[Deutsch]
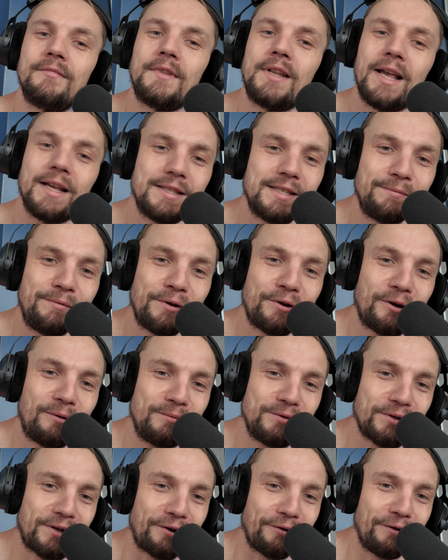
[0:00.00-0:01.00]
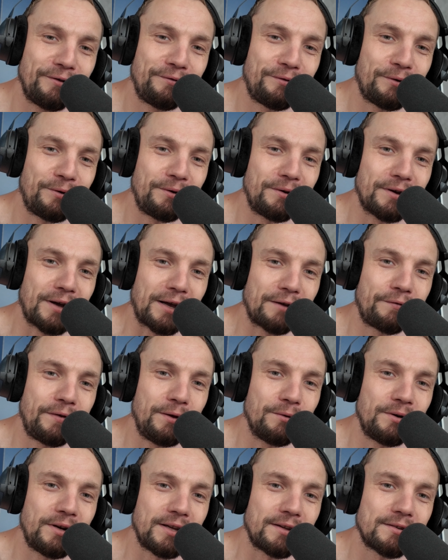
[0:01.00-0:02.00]
Herzlich willkommen zu einer neuen Folge
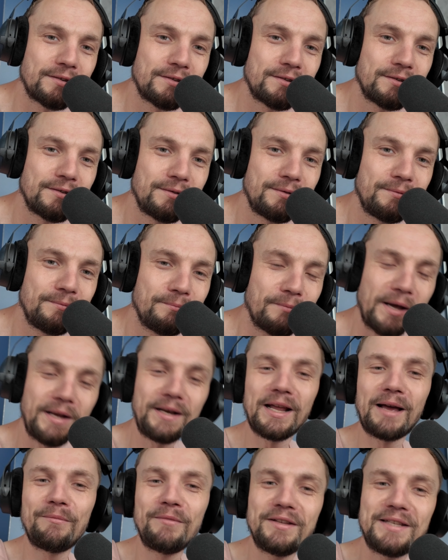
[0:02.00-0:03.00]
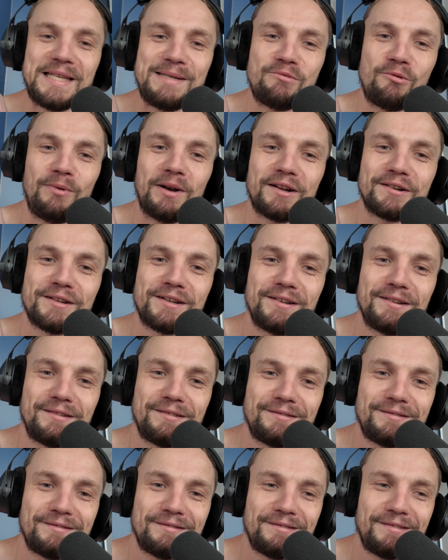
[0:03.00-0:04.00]
Acqueo Next. Mein Name ist Timo Blaschke
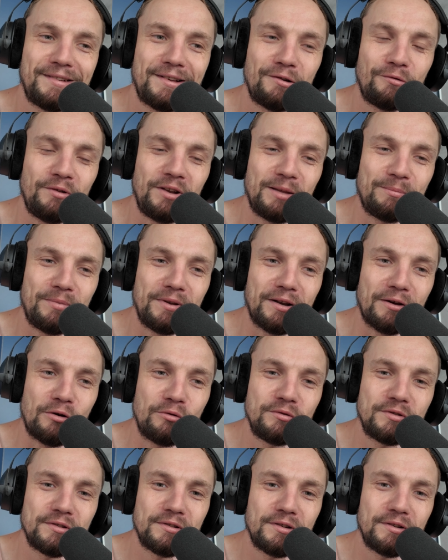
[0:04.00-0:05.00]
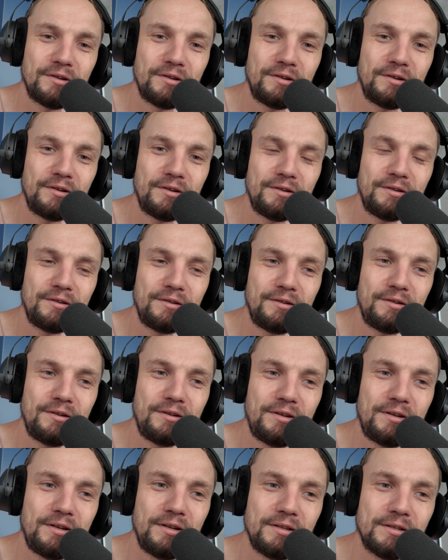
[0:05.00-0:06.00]
und ich bin Host
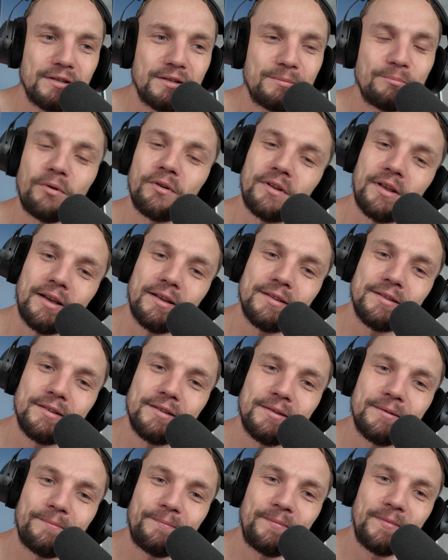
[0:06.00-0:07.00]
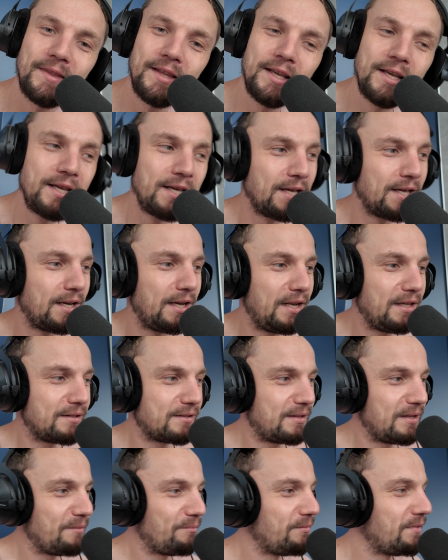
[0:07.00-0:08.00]
dieses Podcasts. Links
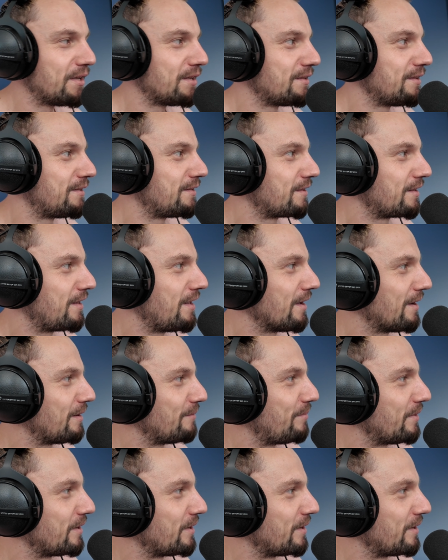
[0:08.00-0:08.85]
neben mir sitzt Gerald